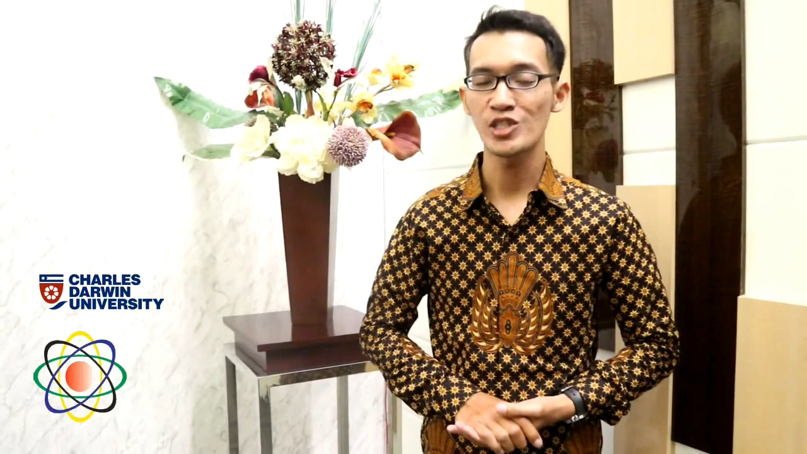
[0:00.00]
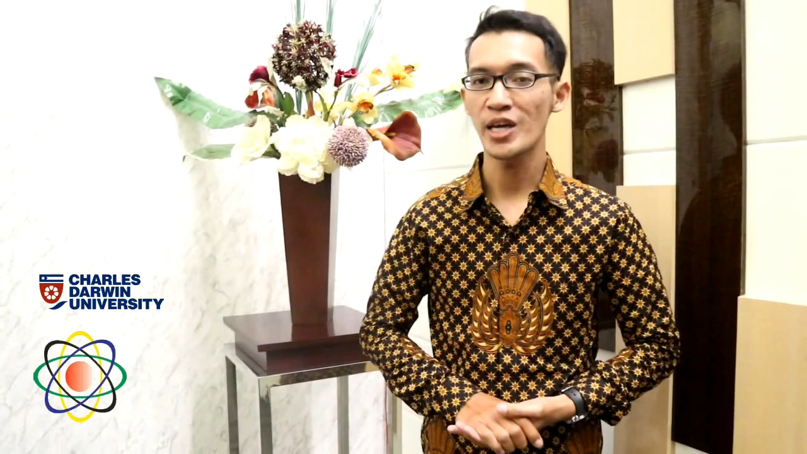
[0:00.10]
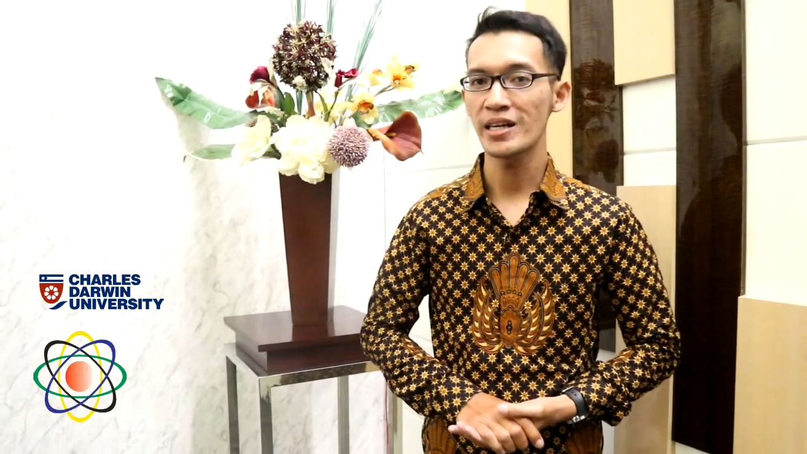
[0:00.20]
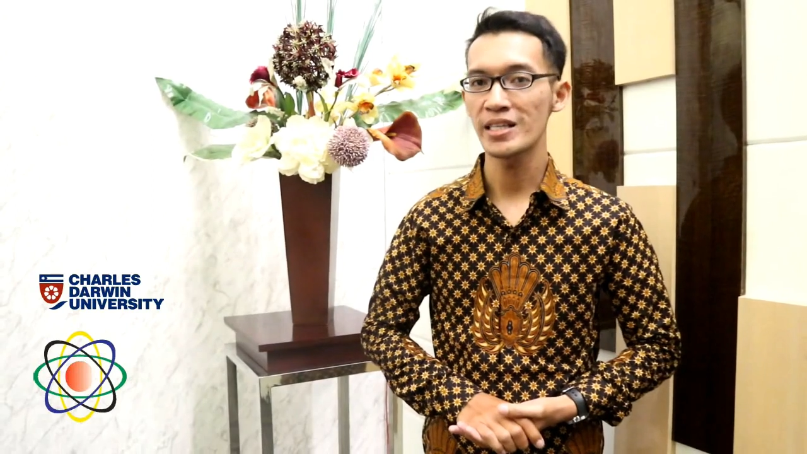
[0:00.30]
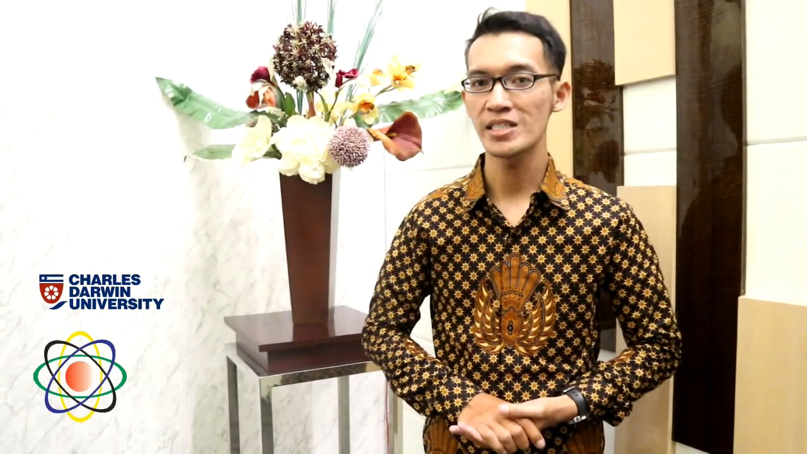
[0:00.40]

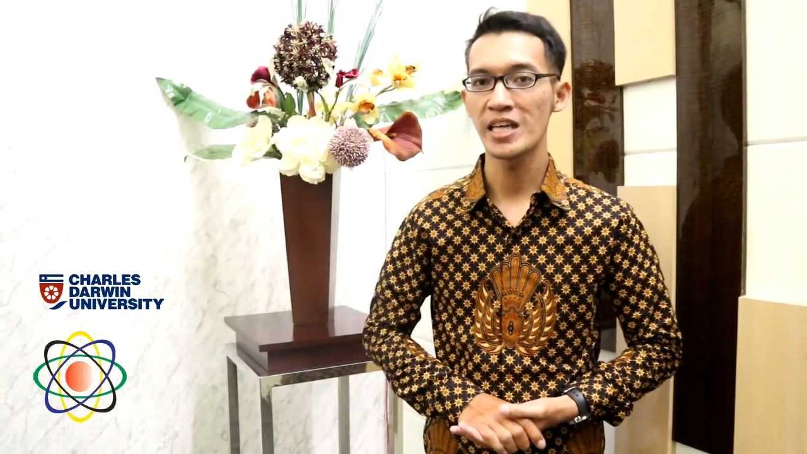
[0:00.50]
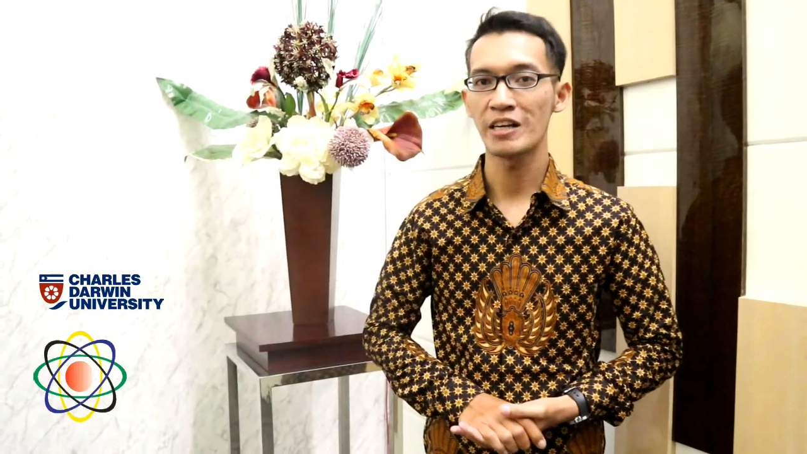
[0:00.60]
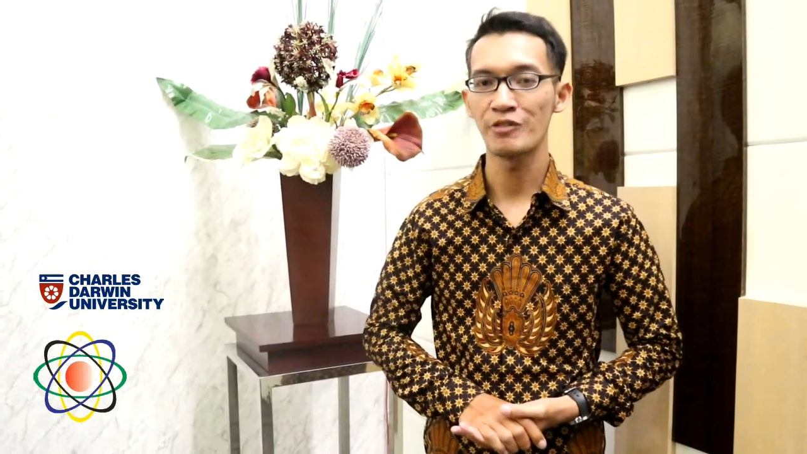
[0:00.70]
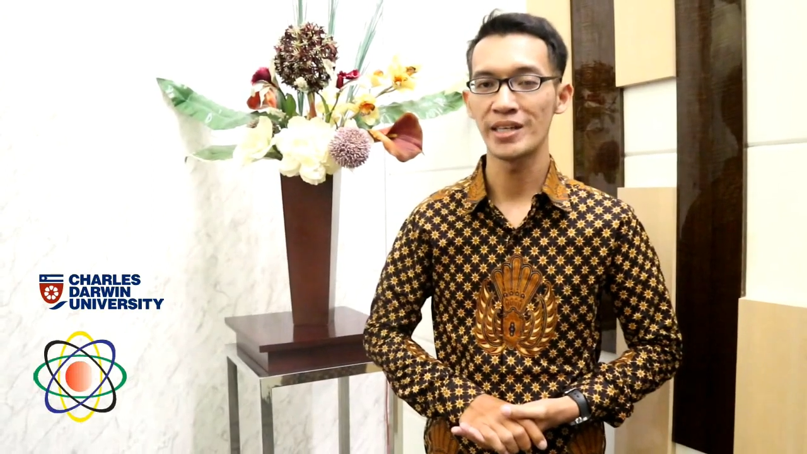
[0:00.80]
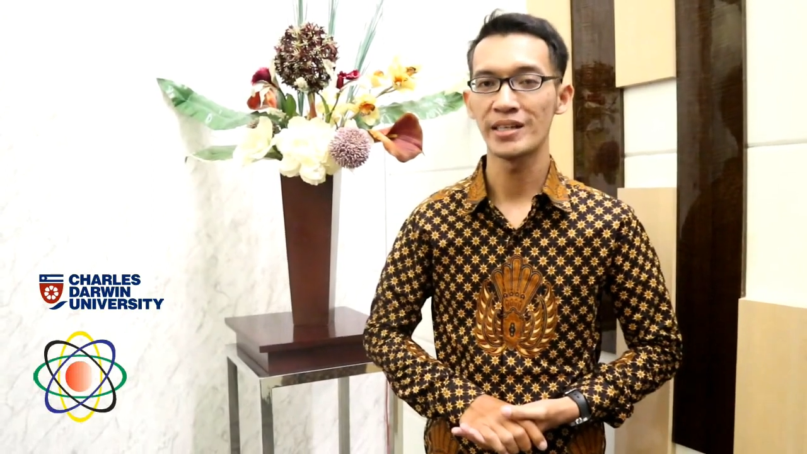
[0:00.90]
Charles
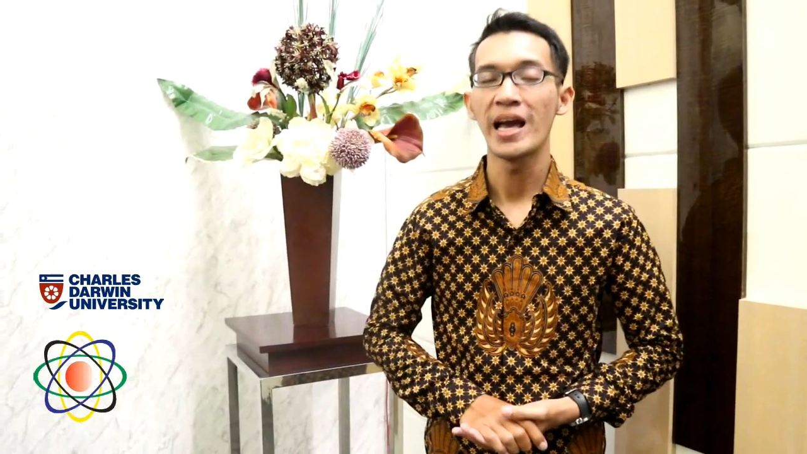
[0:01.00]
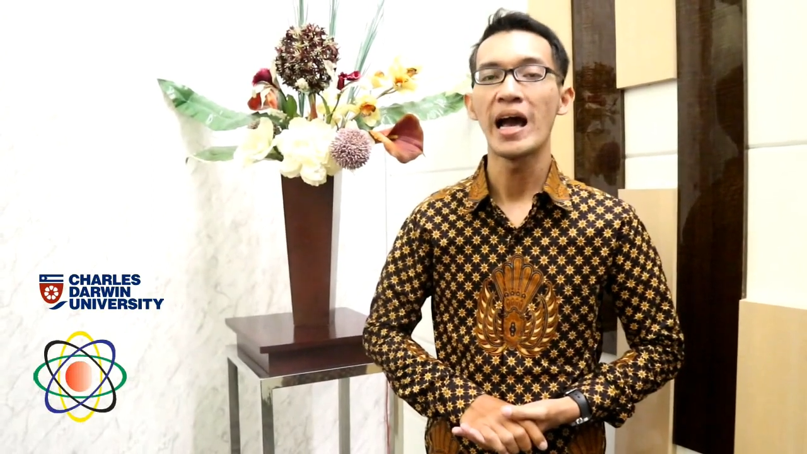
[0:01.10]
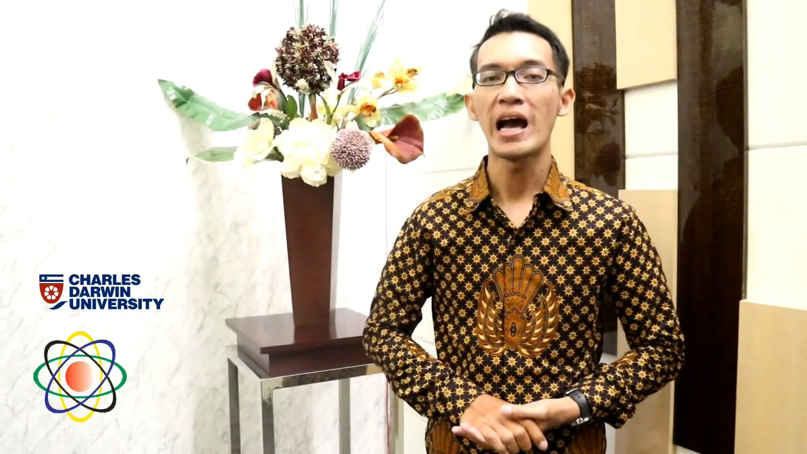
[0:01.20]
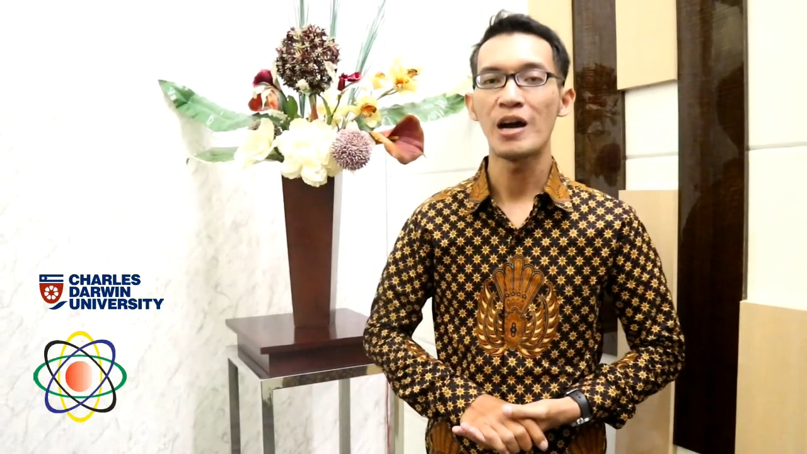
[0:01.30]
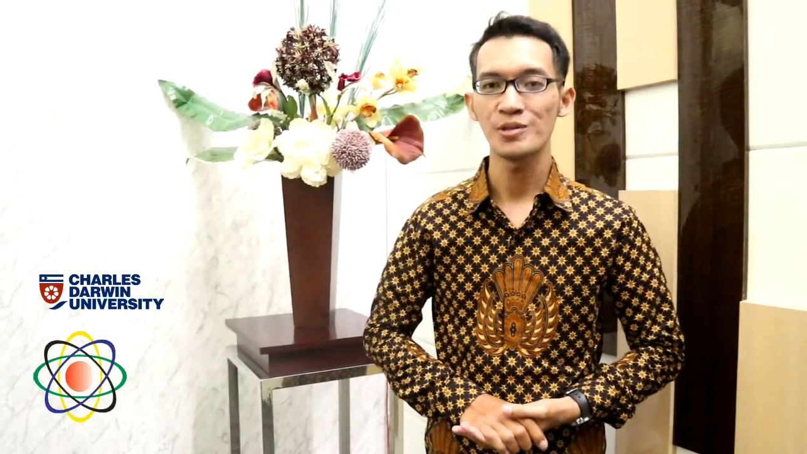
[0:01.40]
Darwin,
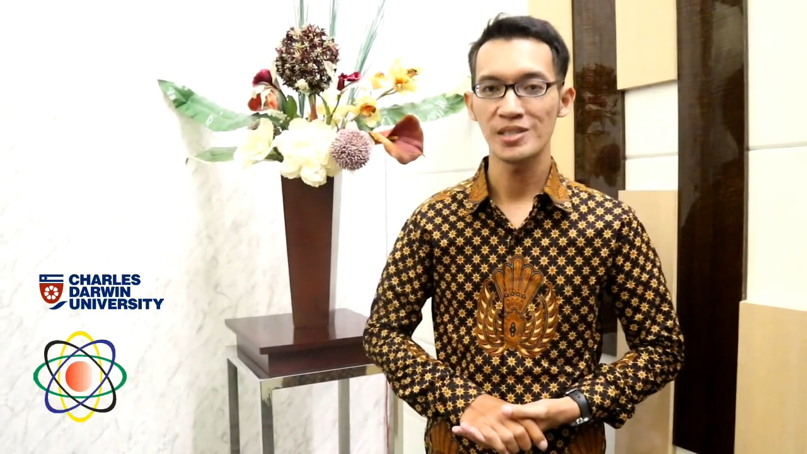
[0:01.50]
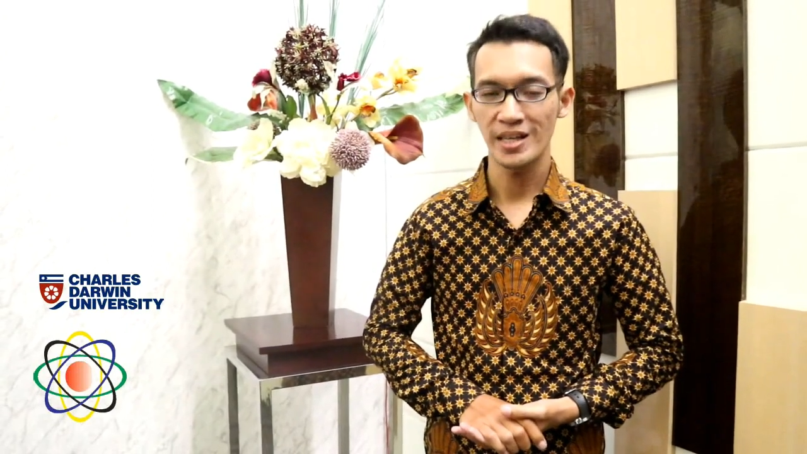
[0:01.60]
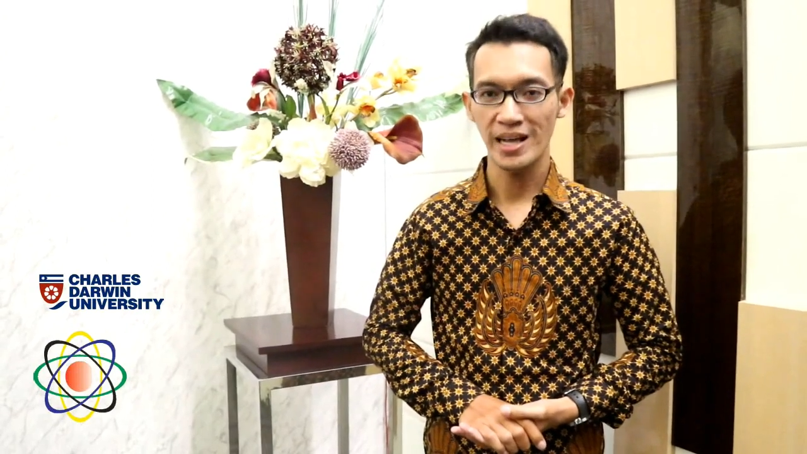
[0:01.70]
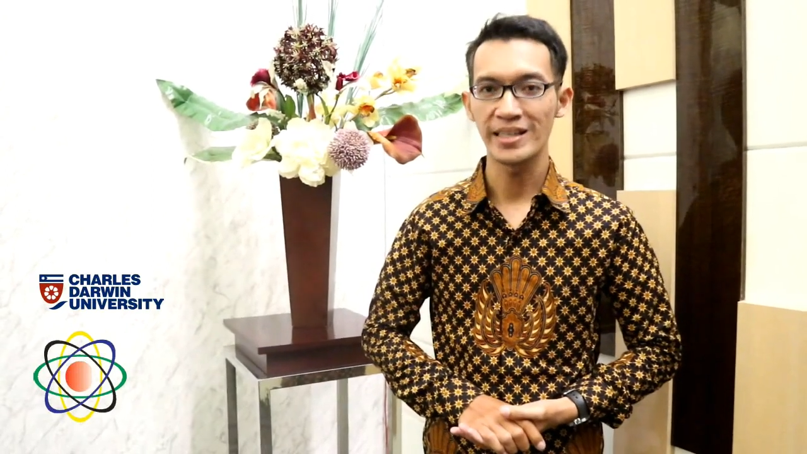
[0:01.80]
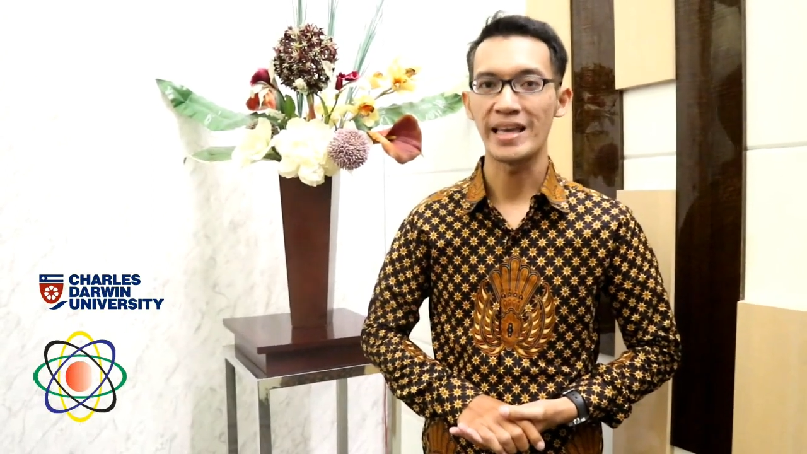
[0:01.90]

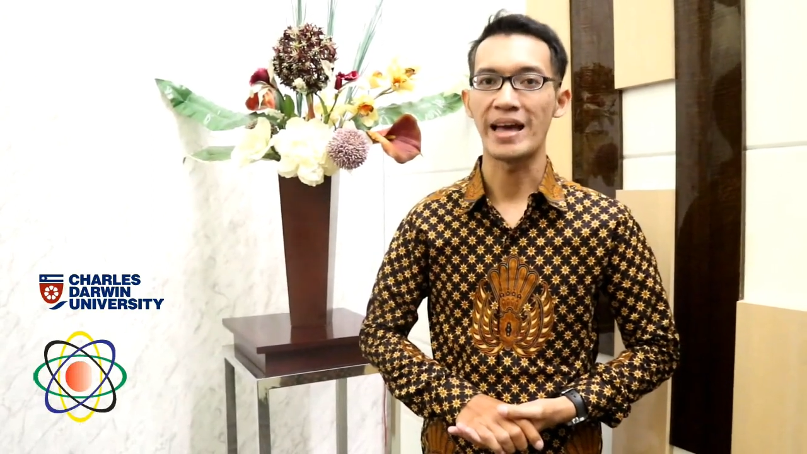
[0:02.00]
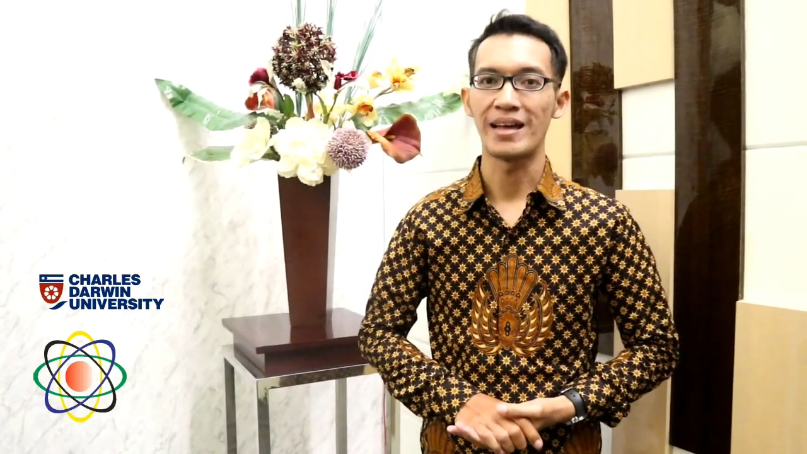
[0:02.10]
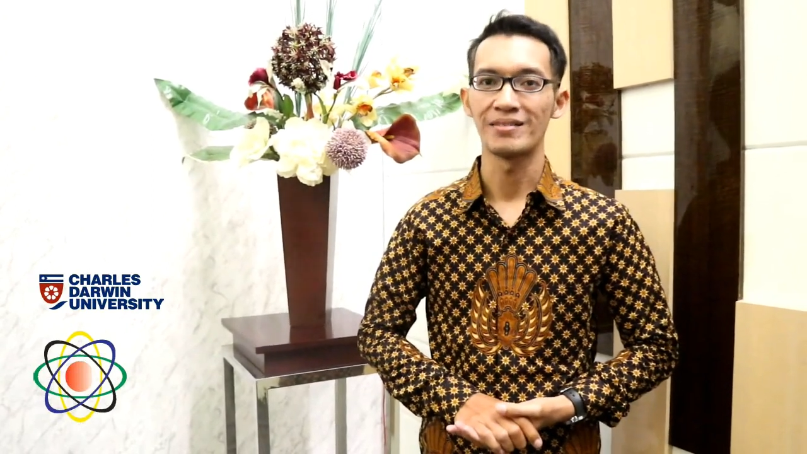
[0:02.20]
Australia.